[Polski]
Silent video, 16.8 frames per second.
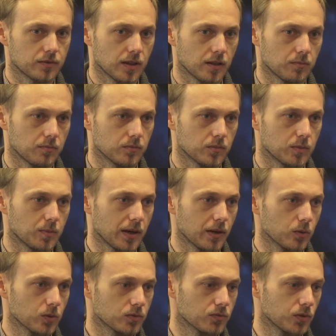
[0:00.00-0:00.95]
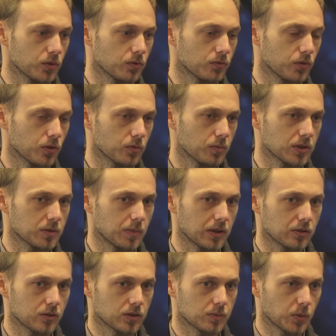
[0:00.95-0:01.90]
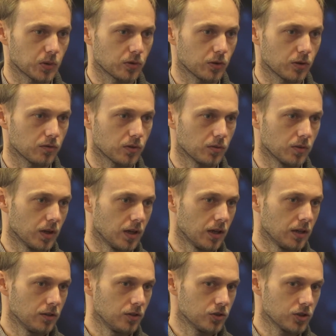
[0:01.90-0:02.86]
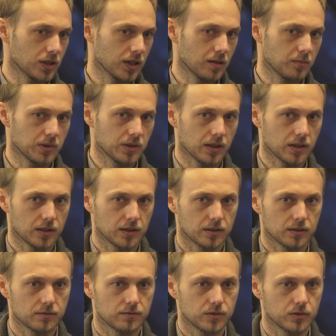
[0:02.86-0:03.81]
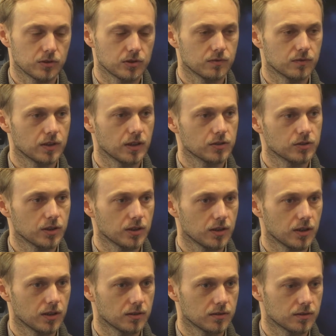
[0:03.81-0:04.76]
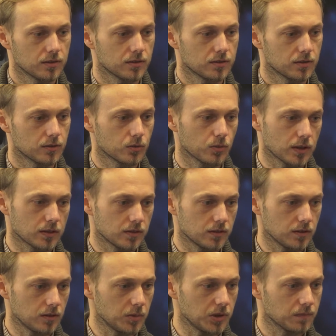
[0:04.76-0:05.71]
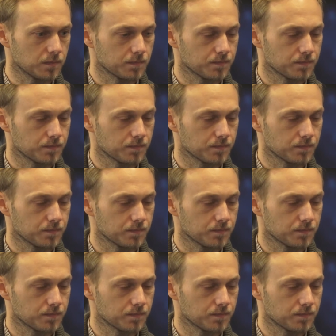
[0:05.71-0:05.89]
Tam dbają o swoją formę sportową i czekamy na wyjaśnienie e, sytuacji z nimi.